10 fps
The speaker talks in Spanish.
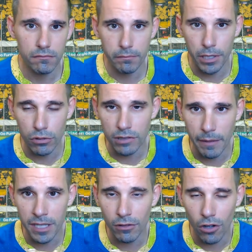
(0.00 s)

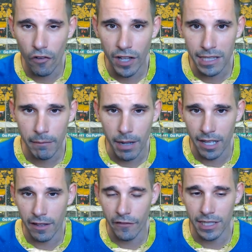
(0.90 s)
presuntamente un gol fantasma,
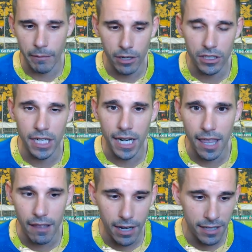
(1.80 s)
que fantasma no tiene nada, ¿vale?